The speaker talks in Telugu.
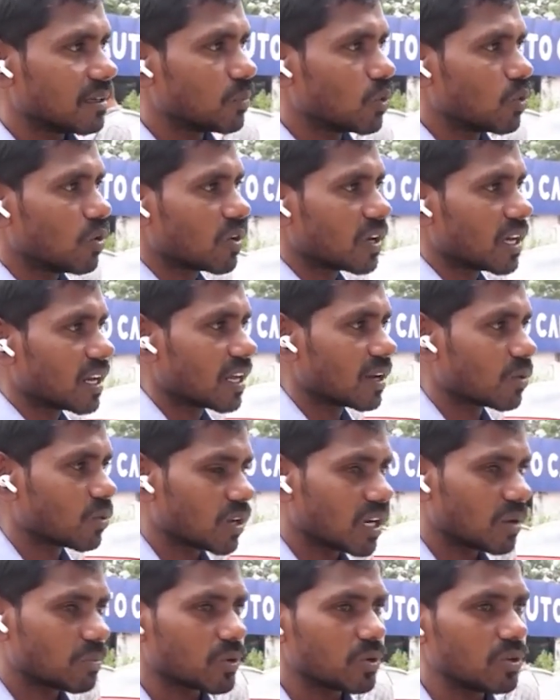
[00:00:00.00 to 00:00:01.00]
మూవ్ అవ్వగలను
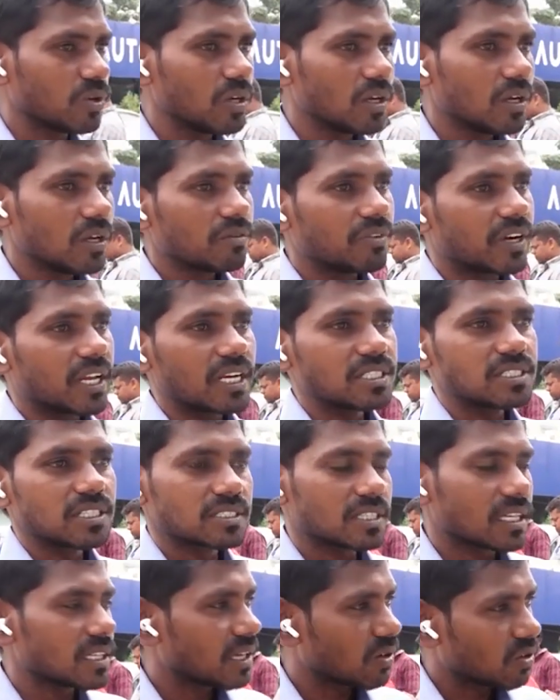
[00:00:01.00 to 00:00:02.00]
అనుకున్నప్పుడు
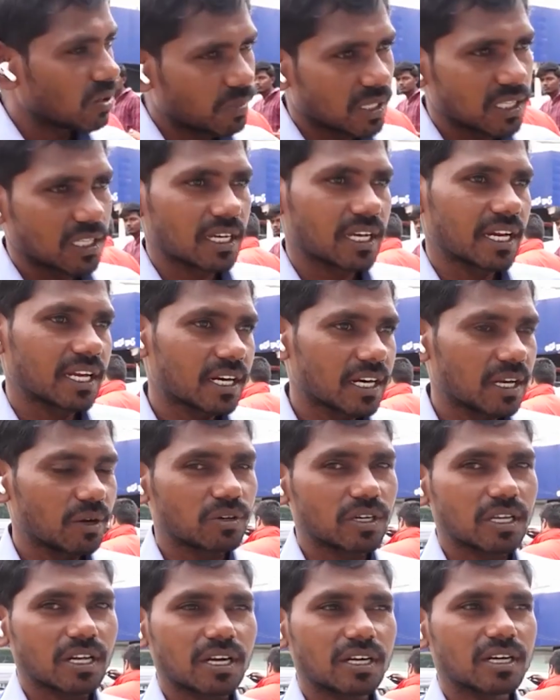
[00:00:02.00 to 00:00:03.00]
ఫైనాన్షియర్స్ అంతా కూడా మన దగ్గర ఇక్కడే
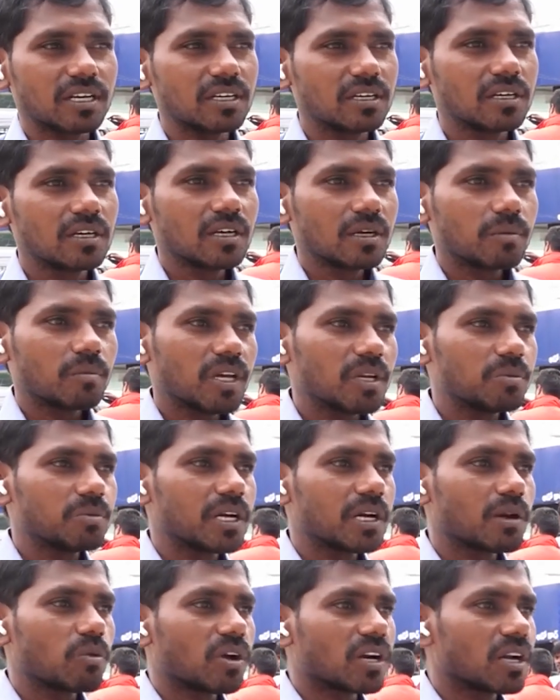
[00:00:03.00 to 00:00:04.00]
ఉంటారండి మనం
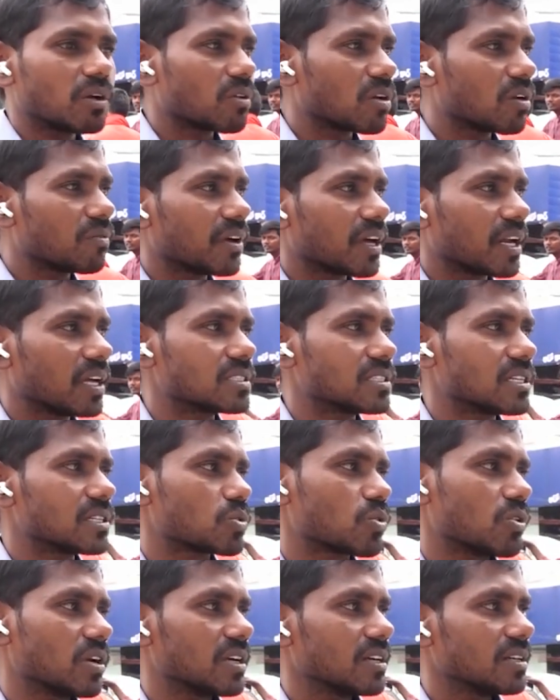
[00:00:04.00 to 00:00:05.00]
ఇమీడియట్లీ వన్ అవర్లో ఫైనాన్స్
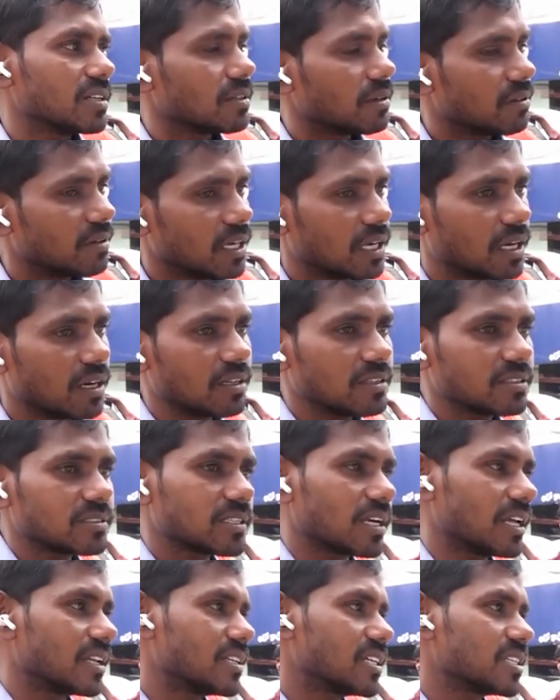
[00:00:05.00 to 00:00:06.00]
చేసి కూడా వెహికల్
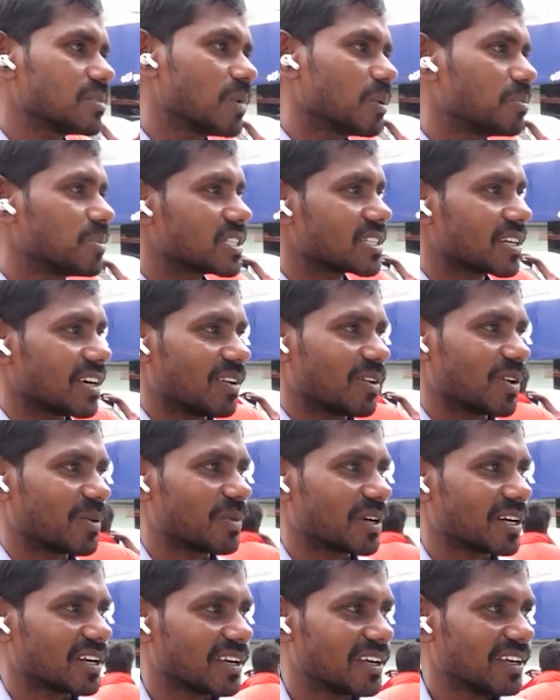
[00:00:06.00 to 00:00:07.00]
సేల్ చేసి పంపించగలం
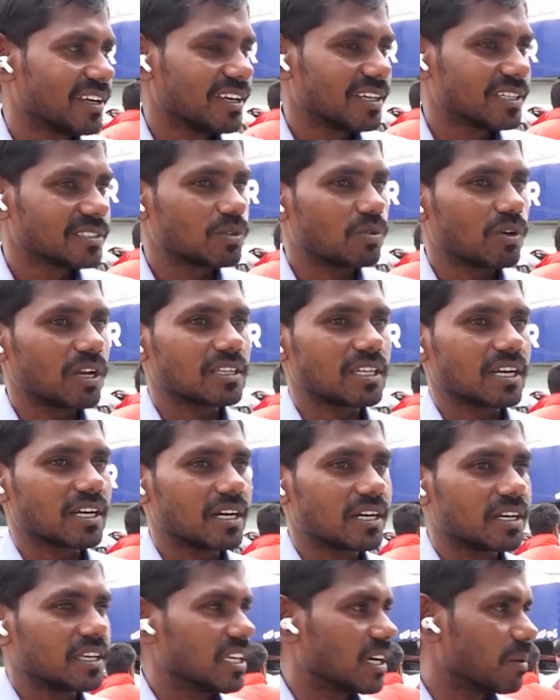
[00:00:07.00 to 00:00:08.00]
సో వాళ్ళ
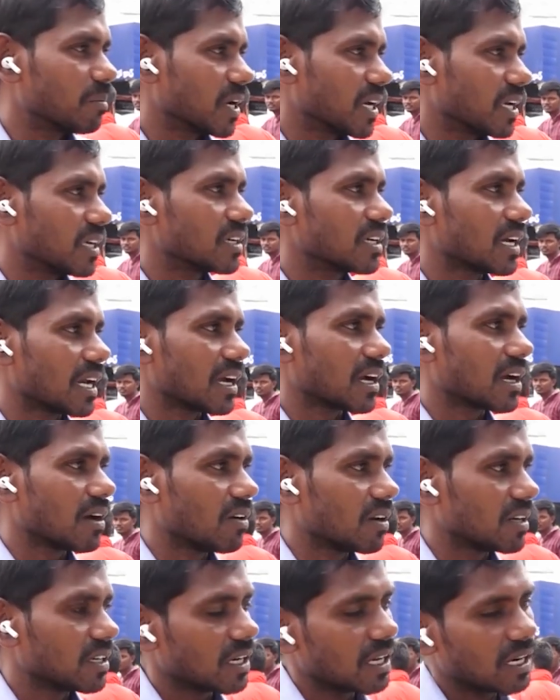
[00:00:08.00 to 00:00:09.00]
తగ్గట్టు ఈఎంఐ e ఎలా
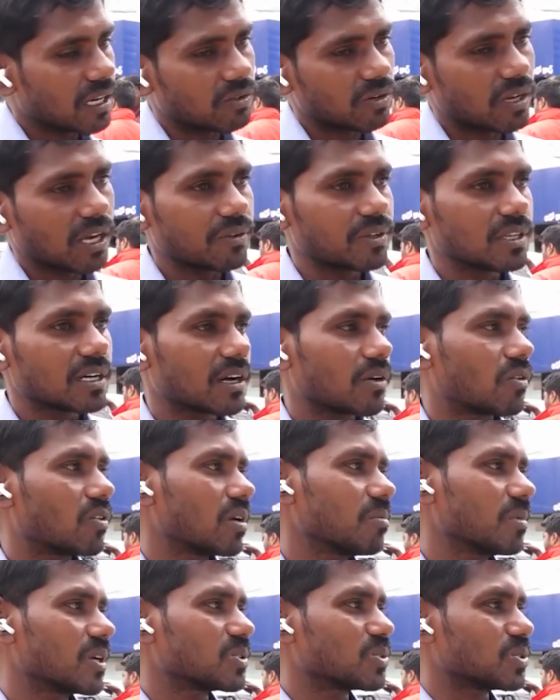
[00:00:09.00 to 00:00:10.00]
కావాలి అలా కూడా ఆ విధంగా
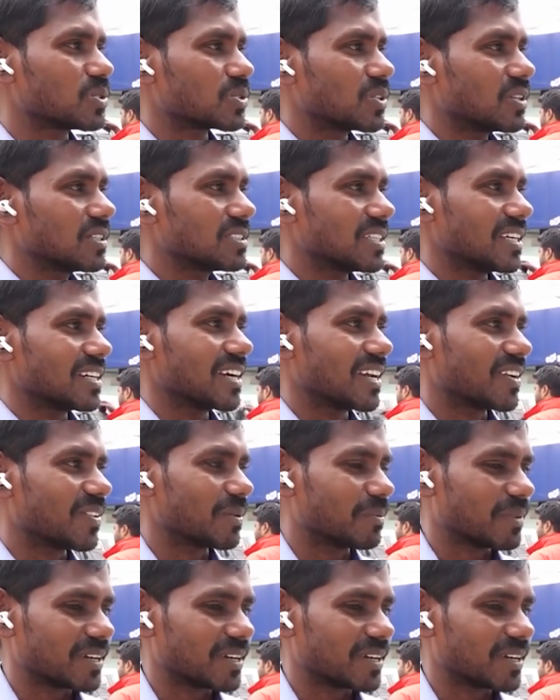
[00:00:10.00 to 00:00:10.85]
కూడా మనం చూసుకొని చేయగలం